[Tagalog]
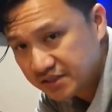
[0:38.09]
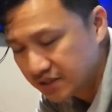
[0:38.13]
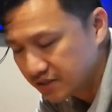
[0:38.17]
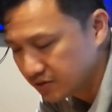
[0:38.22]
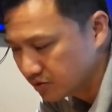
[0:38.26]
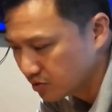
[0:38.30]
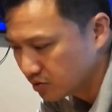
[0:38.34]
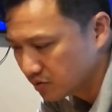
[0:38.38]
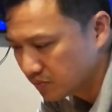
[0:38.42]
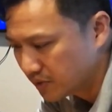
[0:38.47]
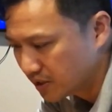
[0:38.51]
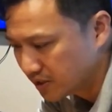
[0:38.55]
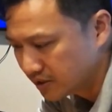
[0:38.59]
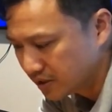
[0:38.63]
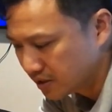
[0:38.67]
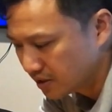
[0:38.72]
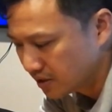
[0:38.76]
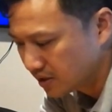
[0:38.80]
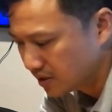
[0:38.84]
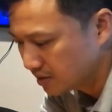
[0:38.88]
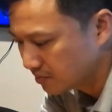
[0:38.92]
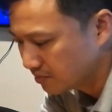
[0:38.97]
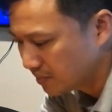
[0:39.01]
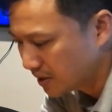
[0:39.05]
Yan,
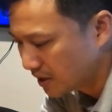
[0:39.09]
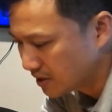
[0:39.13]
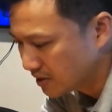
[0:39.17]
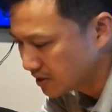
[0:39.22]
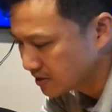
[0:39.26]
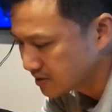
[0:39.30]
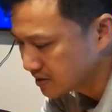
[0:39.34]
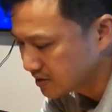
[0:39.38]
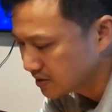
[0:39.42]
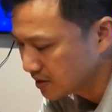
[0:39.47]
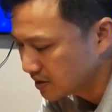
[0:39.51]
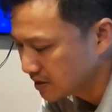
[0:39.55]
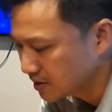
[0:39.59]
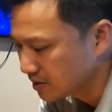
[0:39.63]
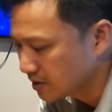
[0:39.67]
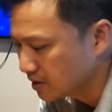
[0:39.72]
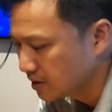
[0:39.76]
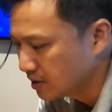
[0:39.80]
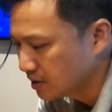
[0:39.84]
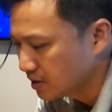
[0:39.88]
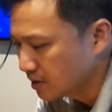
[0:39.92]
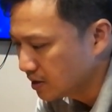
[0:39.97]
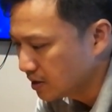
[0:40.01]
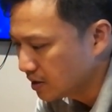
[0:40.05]
automatically, unbalanced na yan.
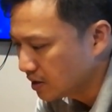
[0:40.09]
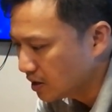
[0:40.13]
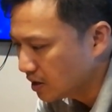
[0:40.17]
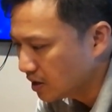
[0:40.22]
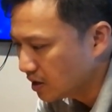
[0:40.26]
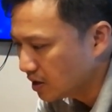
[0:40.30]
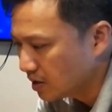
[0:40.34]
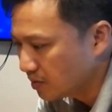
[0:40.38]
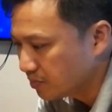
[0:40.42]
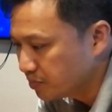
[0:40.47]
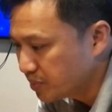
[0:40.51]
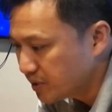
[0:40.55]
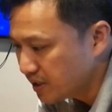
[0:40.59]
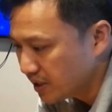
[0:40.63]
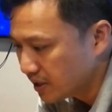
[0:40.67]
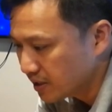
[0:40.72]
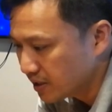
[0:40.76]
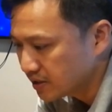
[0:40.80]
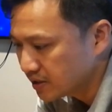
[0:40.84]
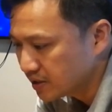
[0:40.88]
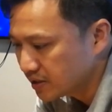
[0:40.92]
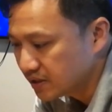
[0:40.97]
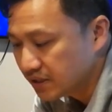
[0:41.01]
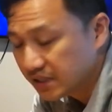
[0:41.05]
Uh, ah,
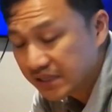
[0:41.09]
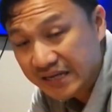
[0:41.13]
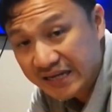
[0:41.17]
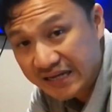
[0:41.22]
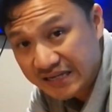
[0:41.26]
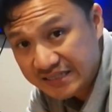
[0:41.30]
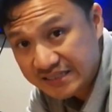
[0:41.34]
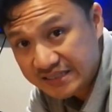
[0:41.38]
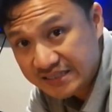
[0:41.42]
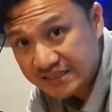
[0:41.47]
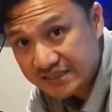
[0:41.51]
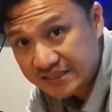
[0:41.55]
PL na TS,